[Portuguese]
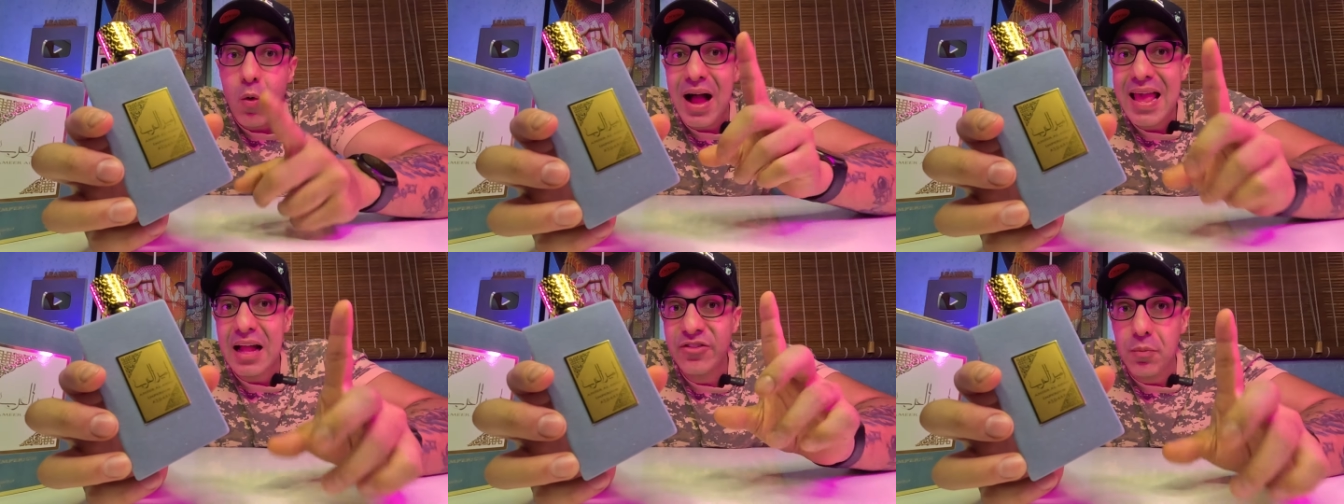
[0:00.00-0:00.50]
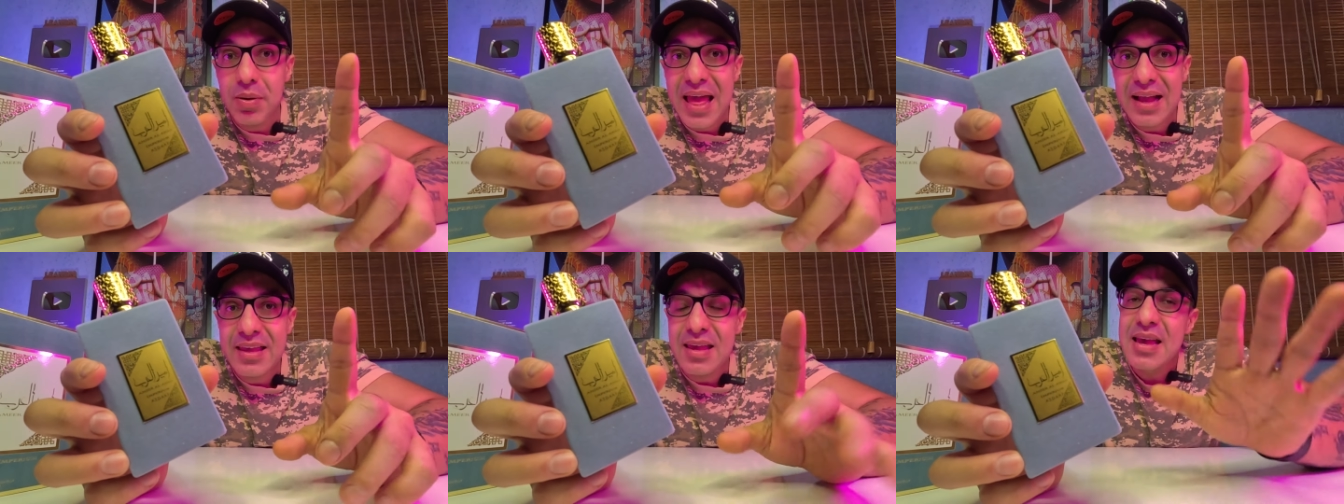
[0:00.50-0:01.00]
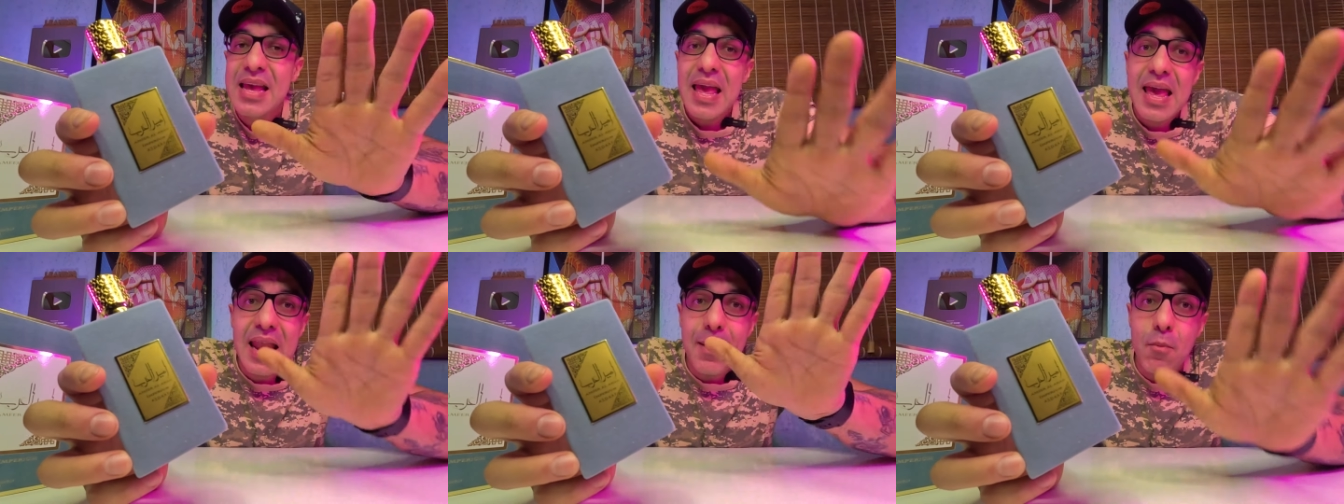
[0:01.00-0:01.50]
O Hayat Black,
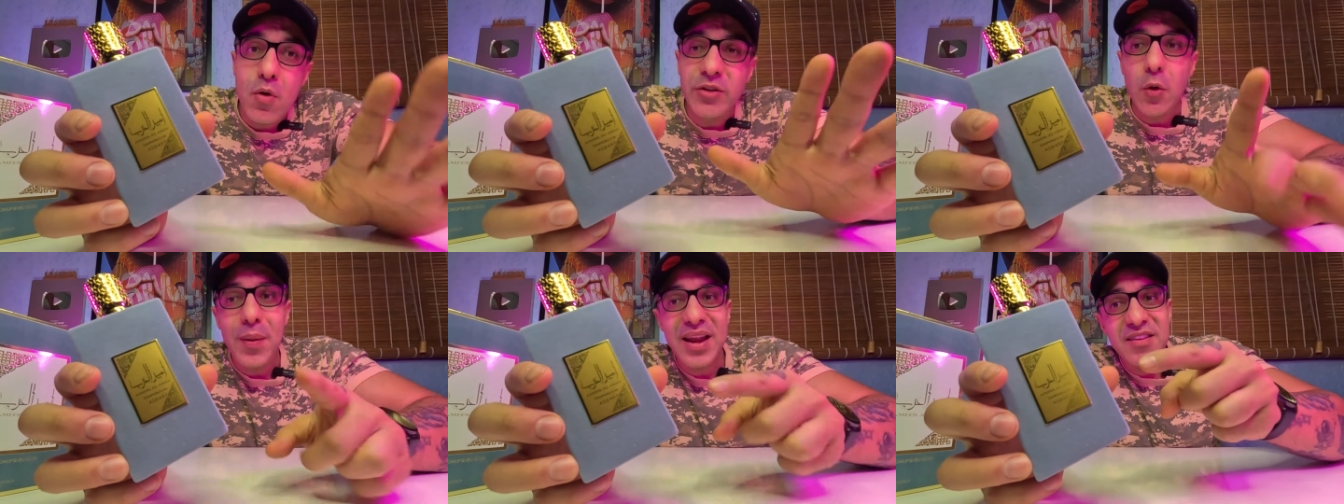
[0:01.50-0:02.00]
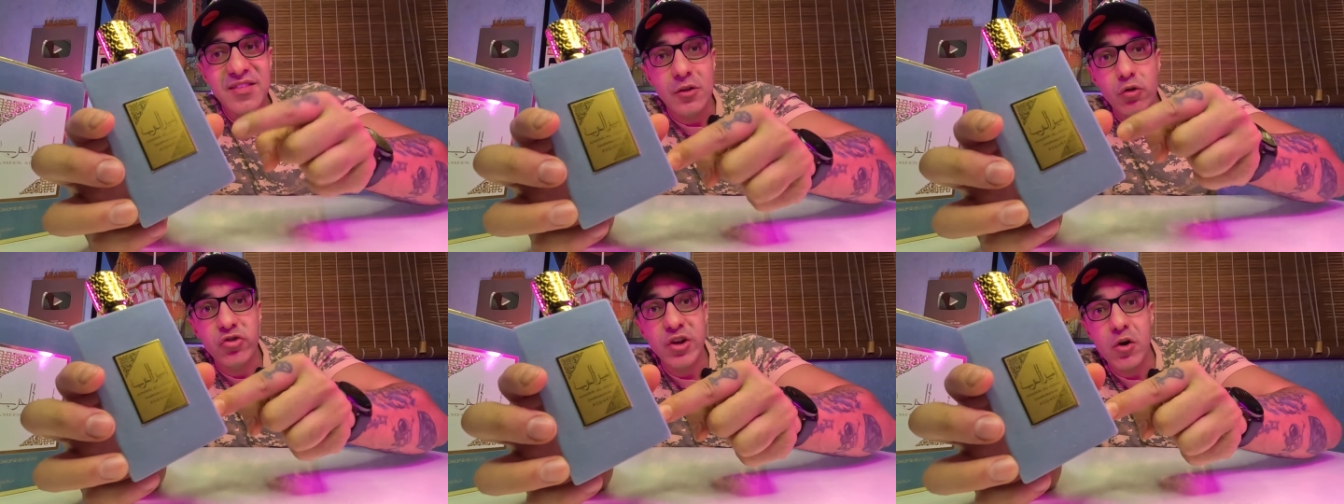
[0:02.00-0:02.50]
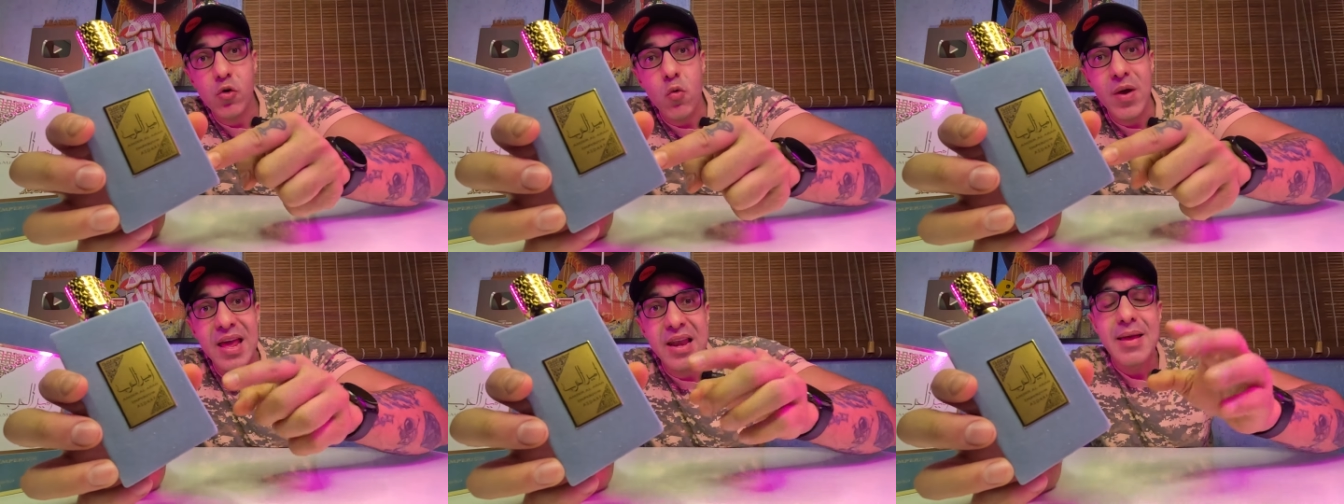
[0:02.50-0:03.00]
ele é muito parecido o cheiro
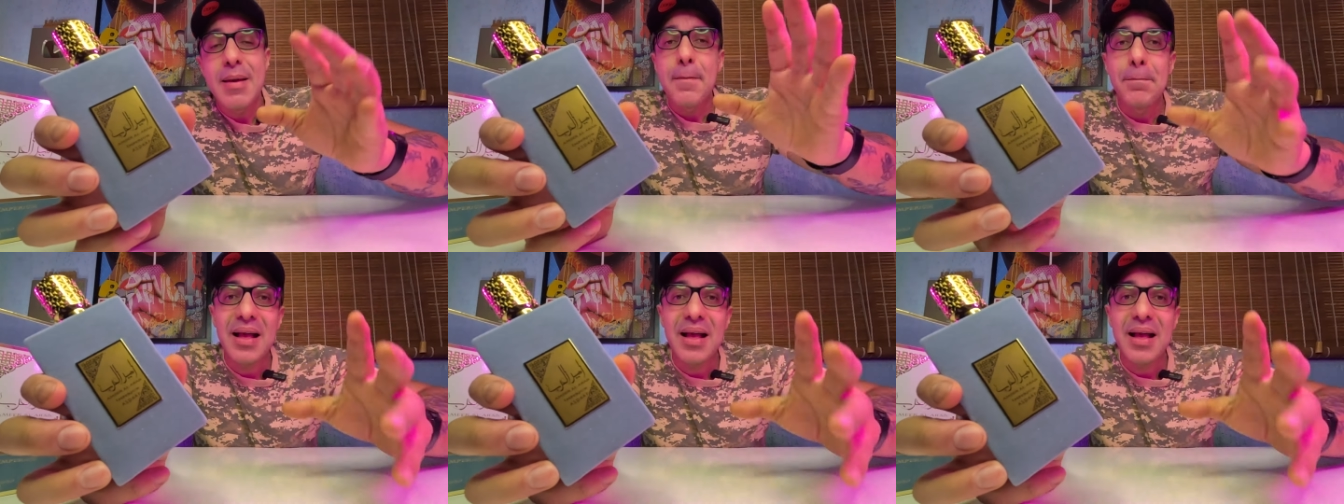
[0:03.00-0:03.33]
com ele,